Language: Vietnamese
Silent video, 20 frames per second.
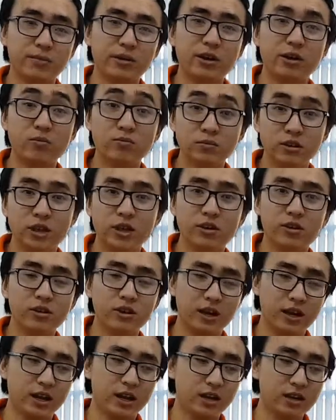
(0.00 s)
các công ty có
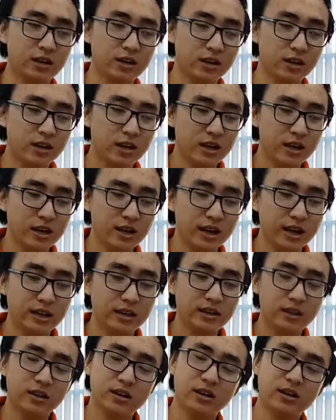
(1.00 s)
thể
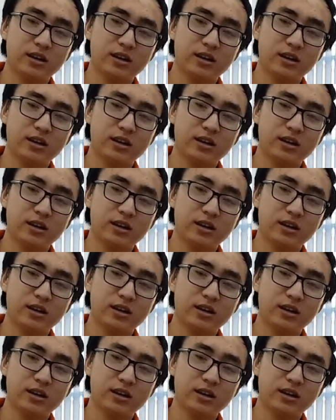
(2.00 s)
gắn uh,